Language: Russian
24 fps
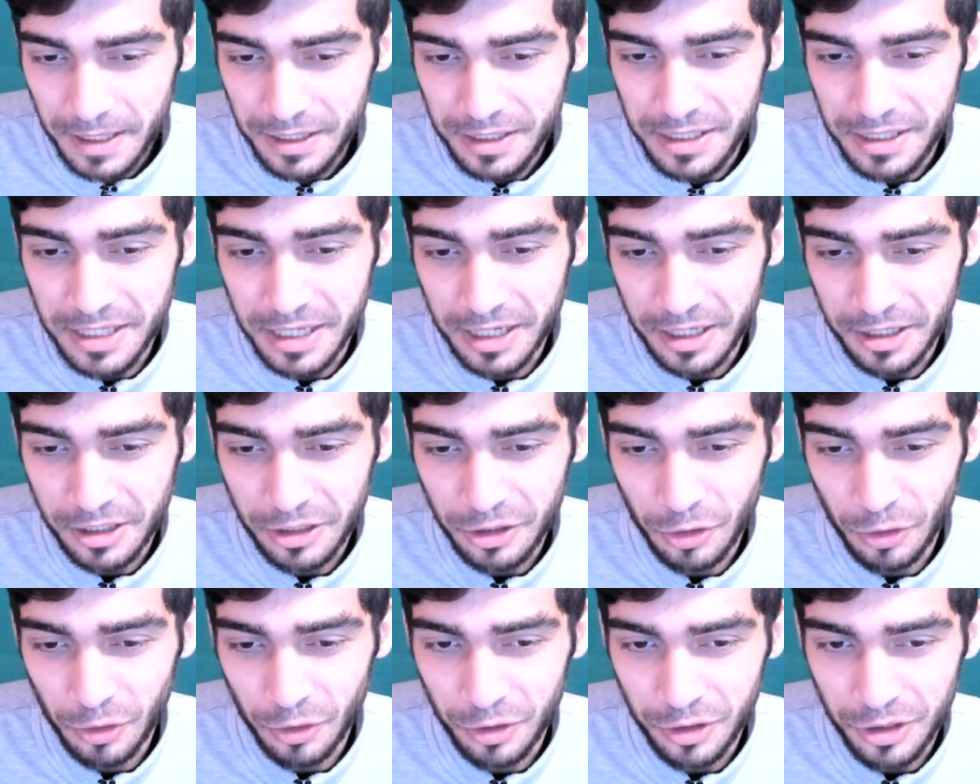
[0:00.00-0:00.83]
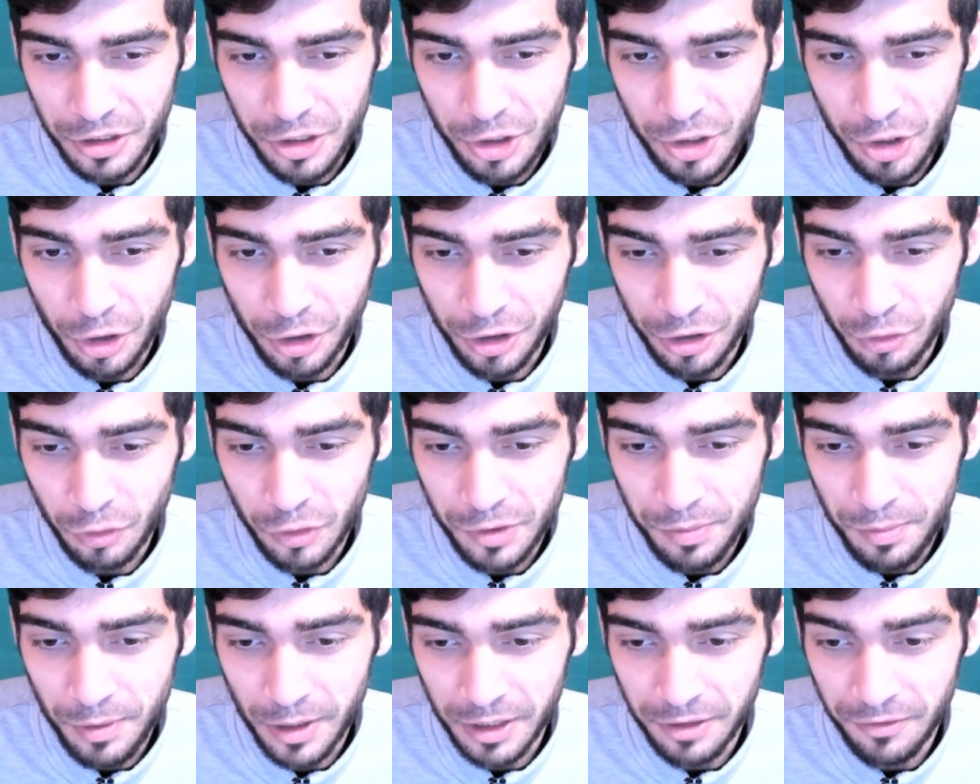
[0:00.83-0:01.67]
тех, кто еще не
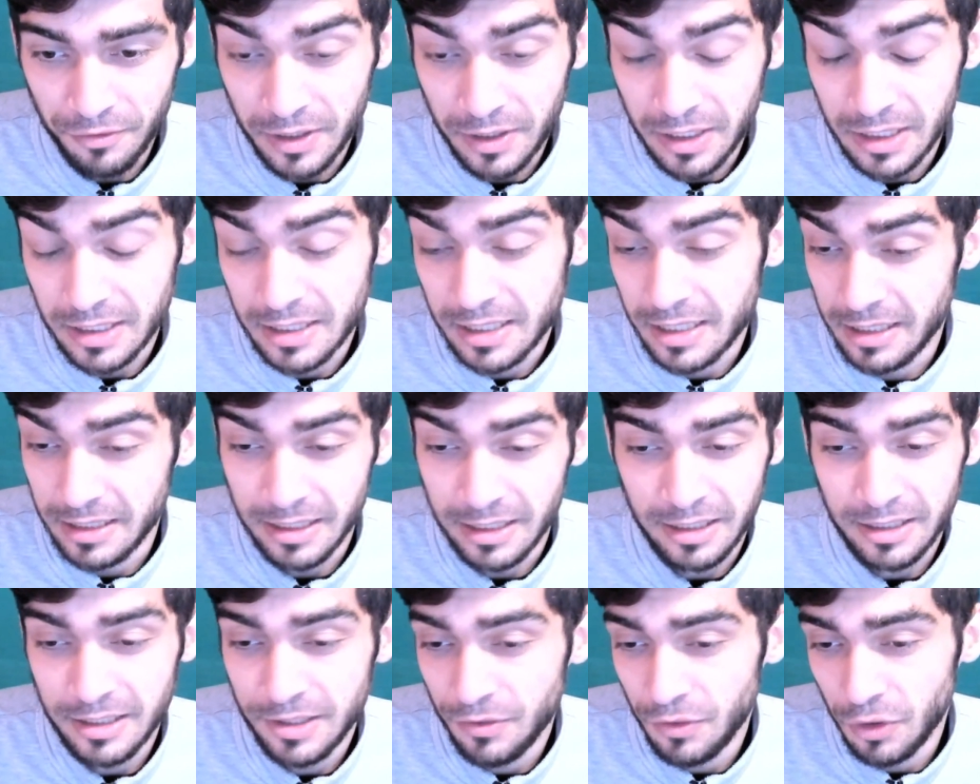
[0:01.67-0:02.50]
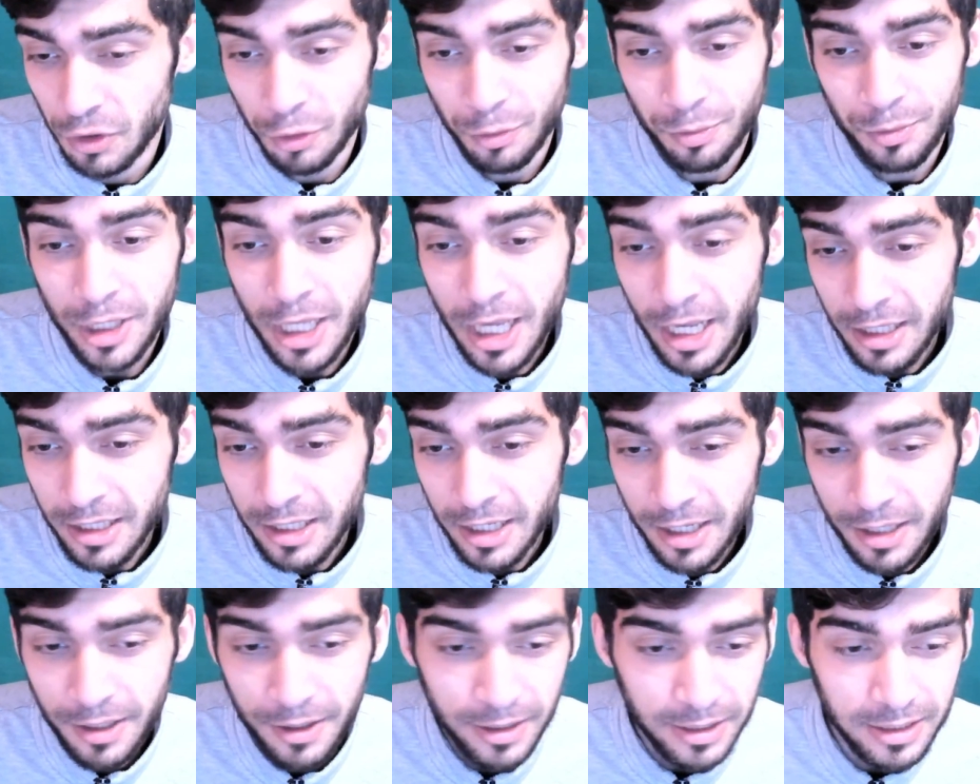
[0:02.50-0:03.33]
успел высказать свое
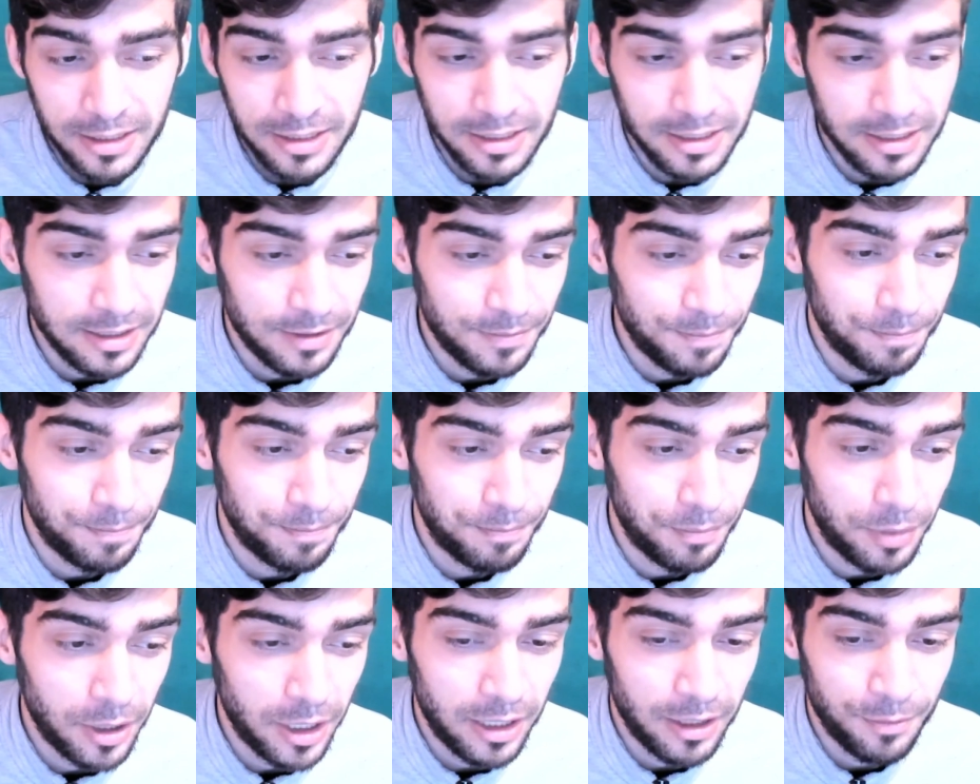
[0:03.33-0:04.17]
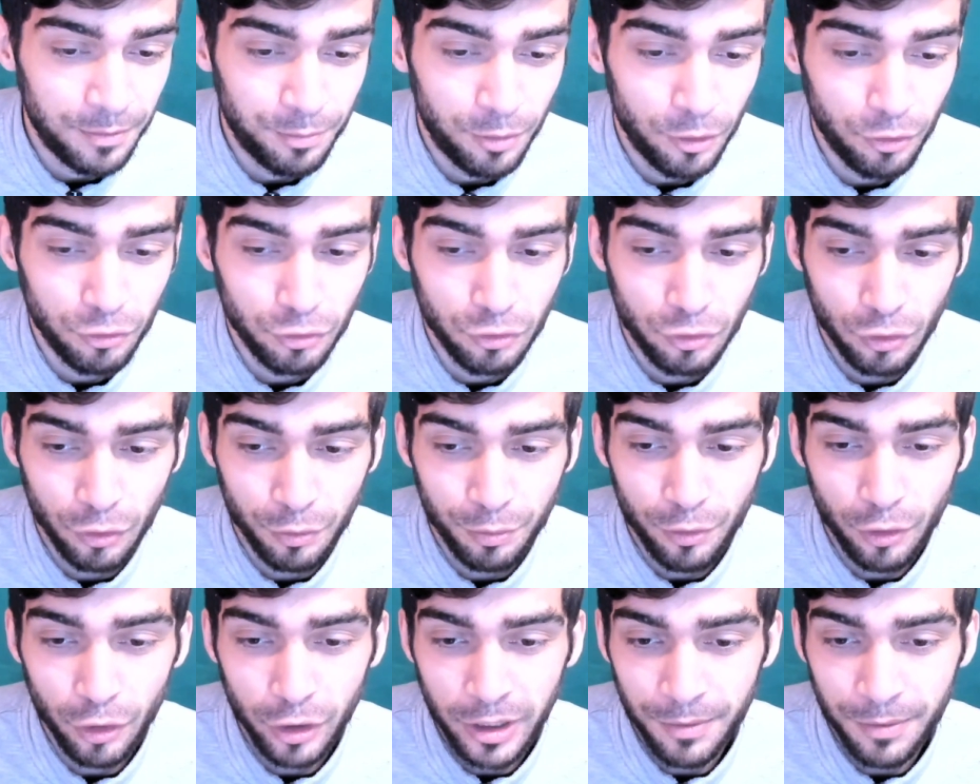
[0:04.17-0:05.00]
мнение с по поводу
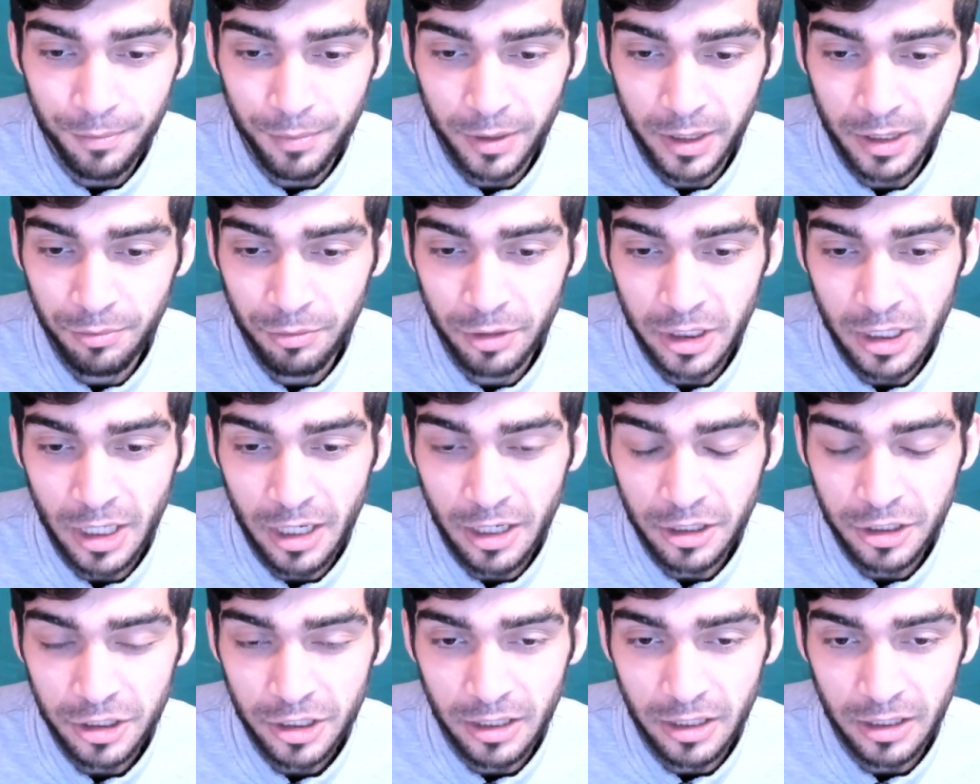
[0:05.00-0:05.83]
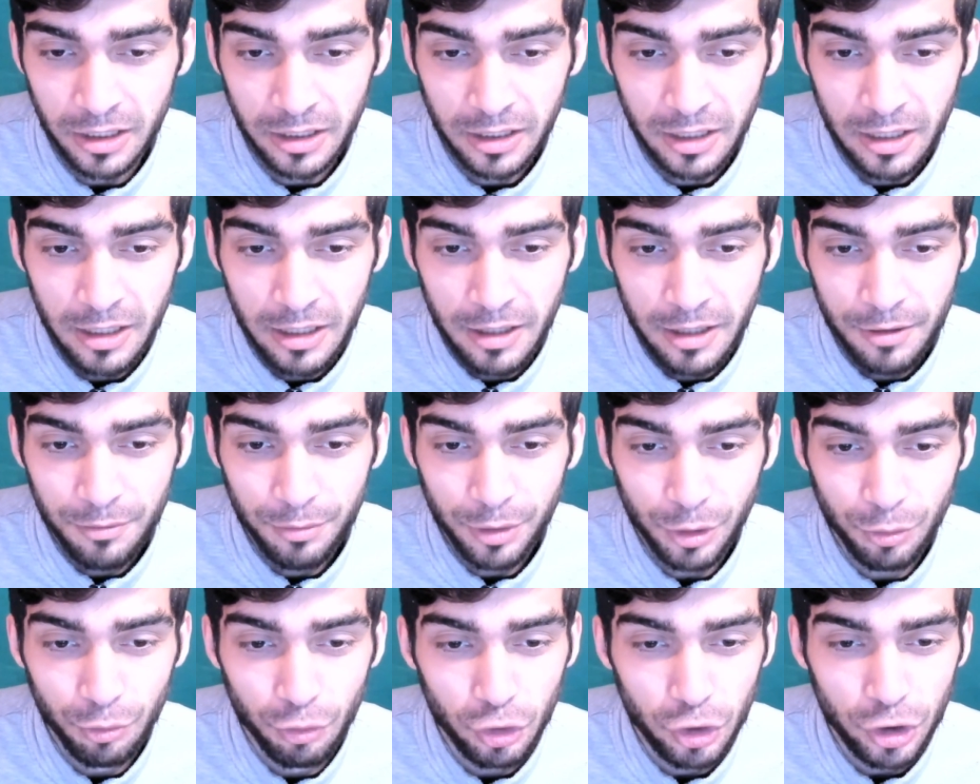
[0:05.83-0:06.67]
пони полнометражки,
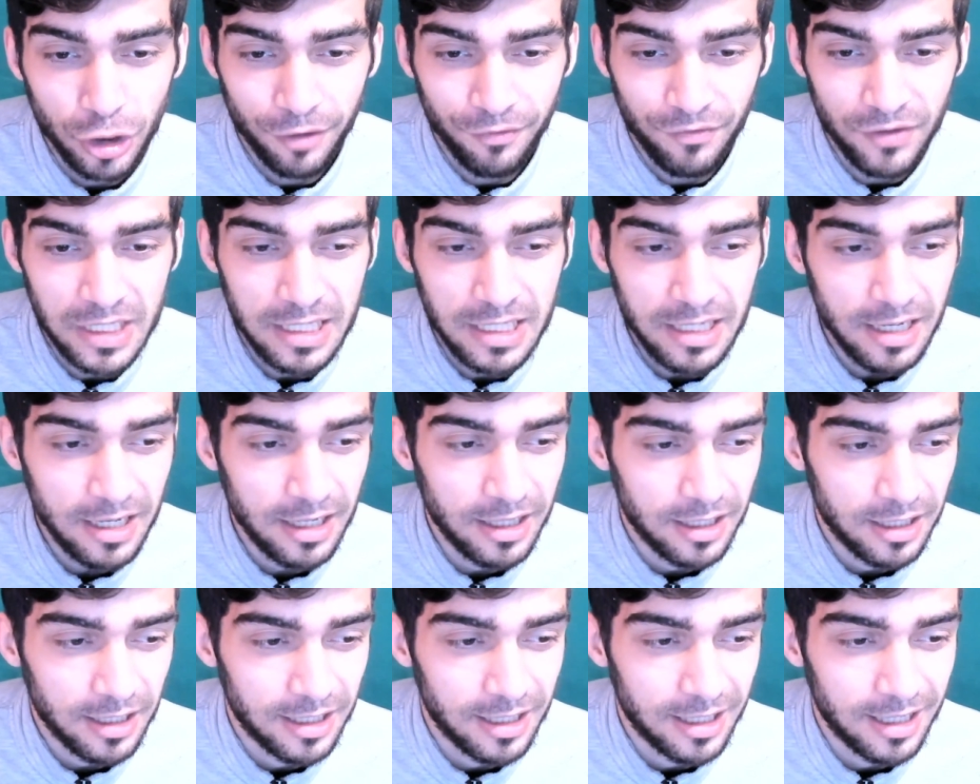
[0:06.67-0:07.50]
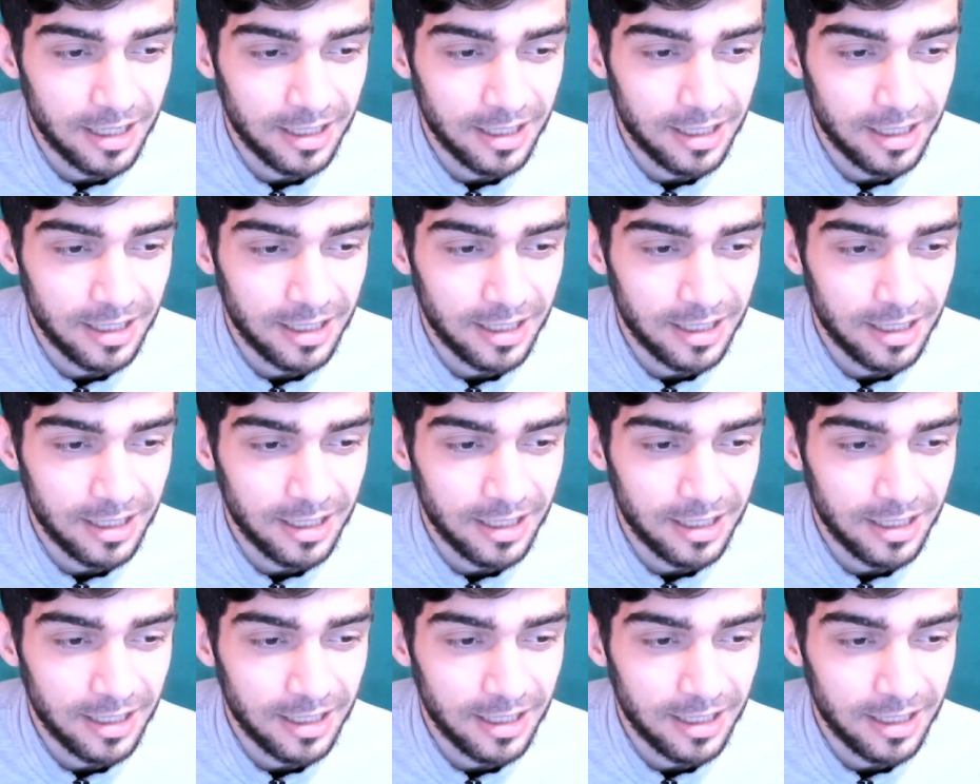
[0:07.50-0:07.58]
потому что все